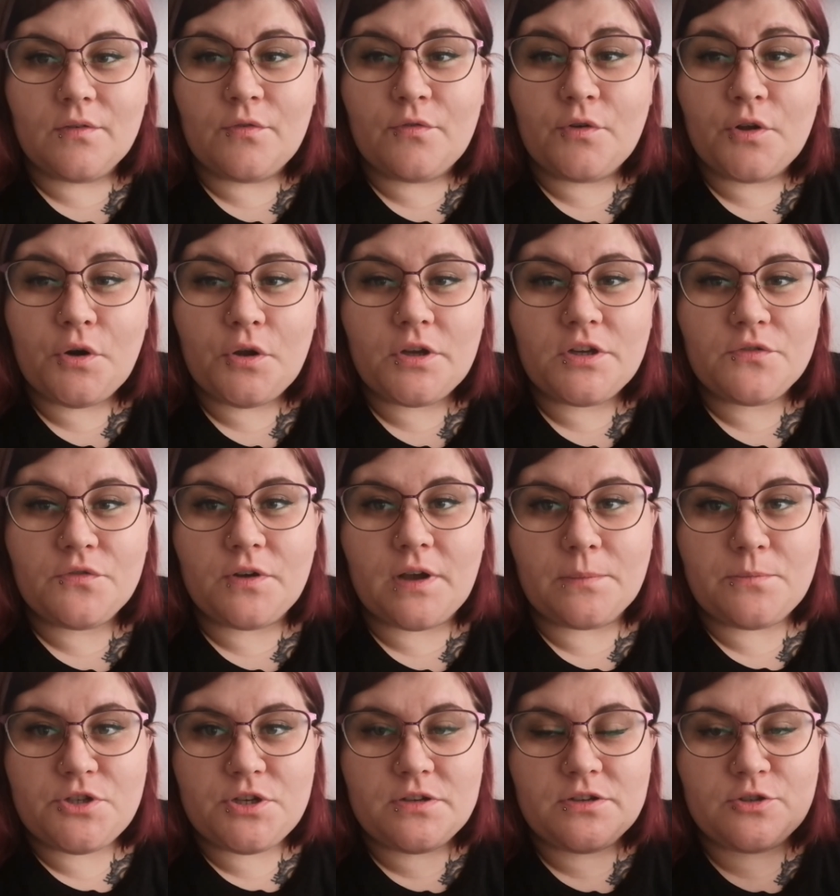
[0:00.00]
von euch
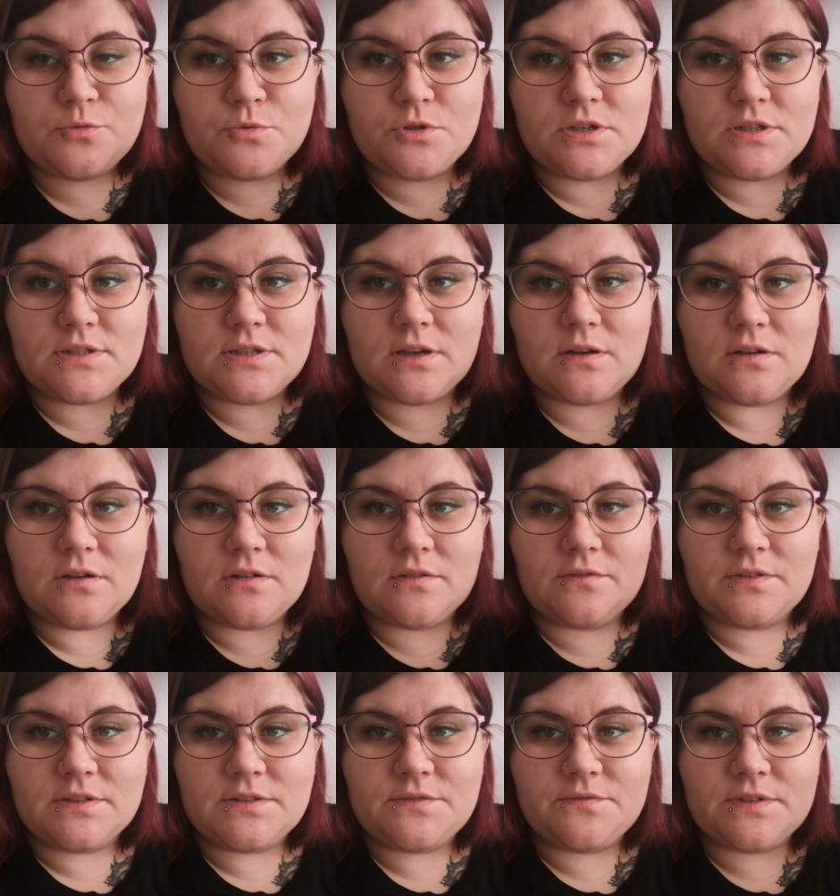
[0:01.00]
verabschiede ich mich jetzt
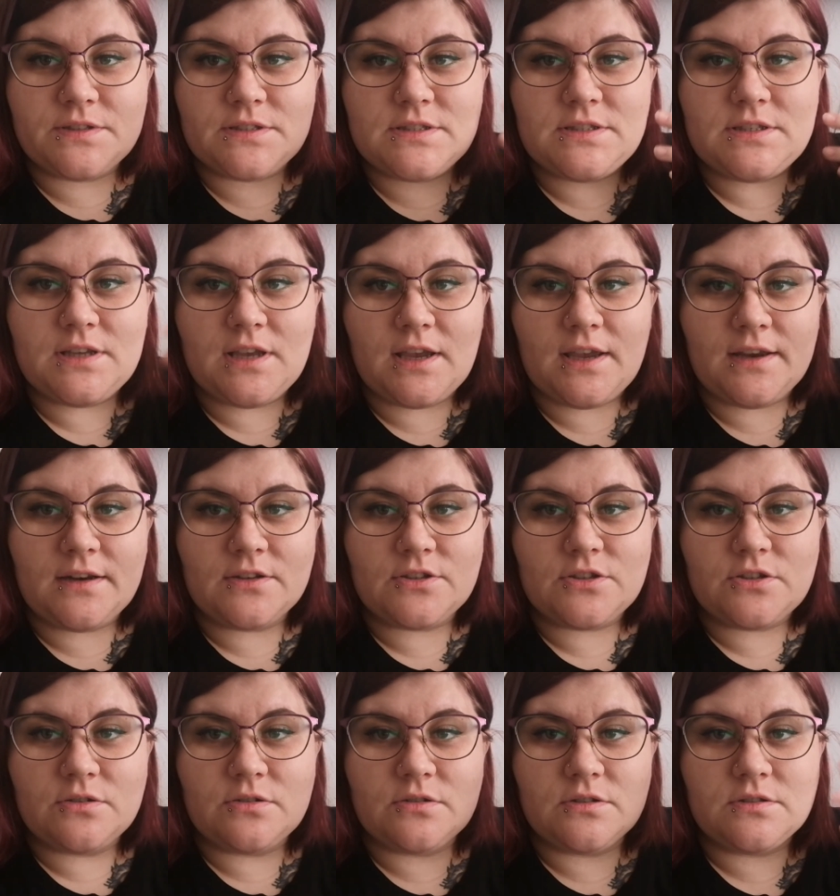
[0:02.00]
auch. Was, was ist hier eigentlich
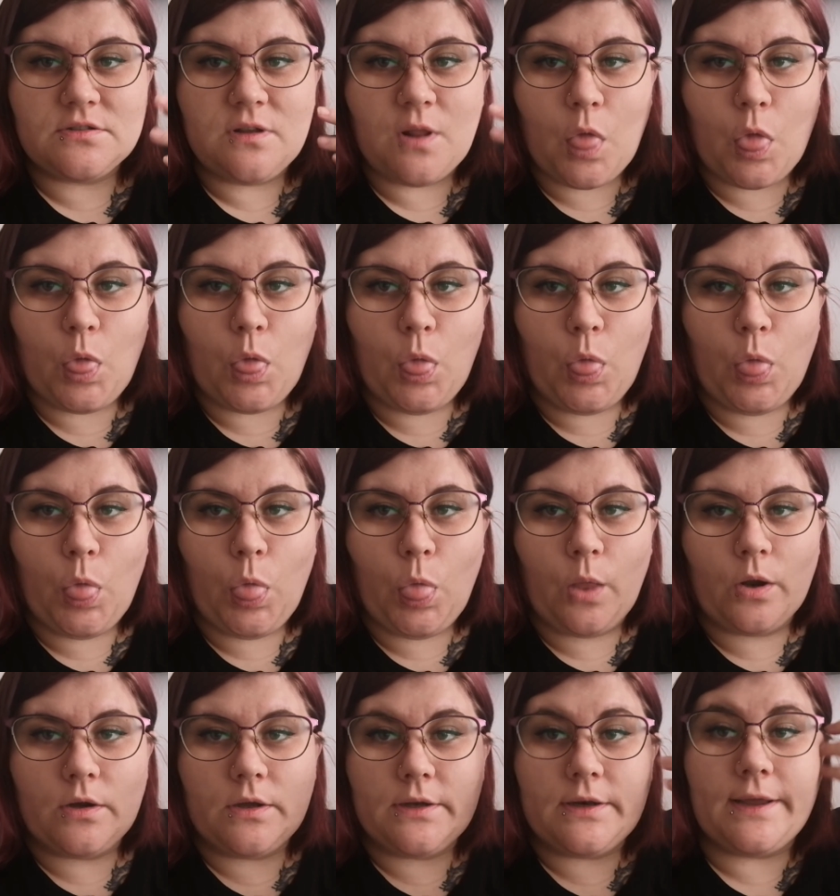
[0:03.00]
los?
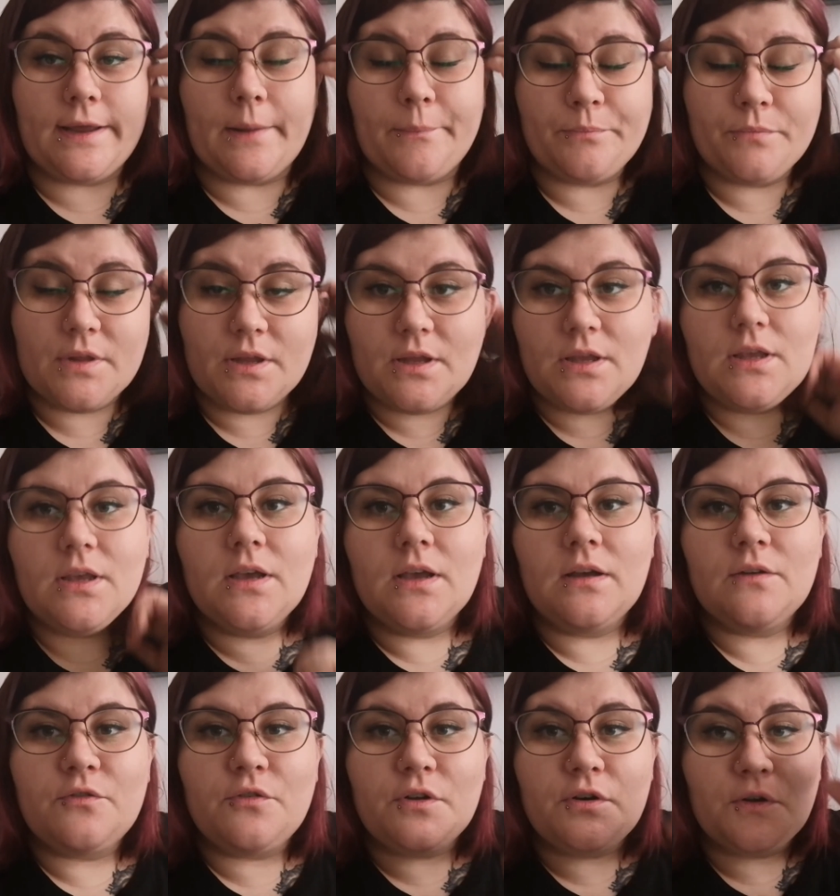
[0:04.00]
Naja,
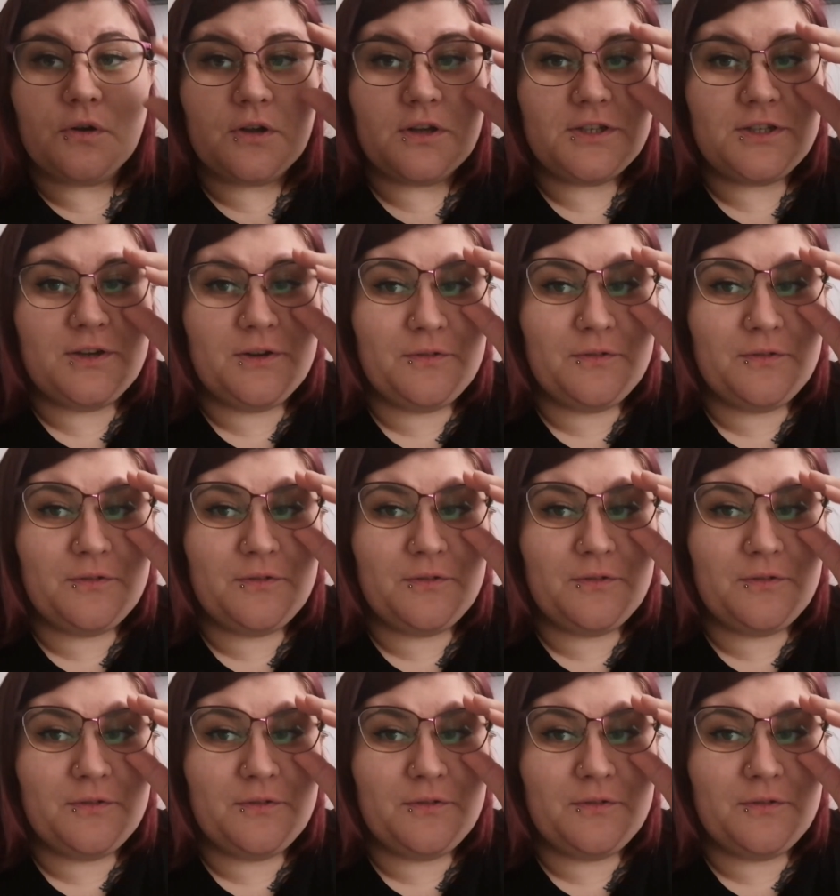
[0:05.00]
von euch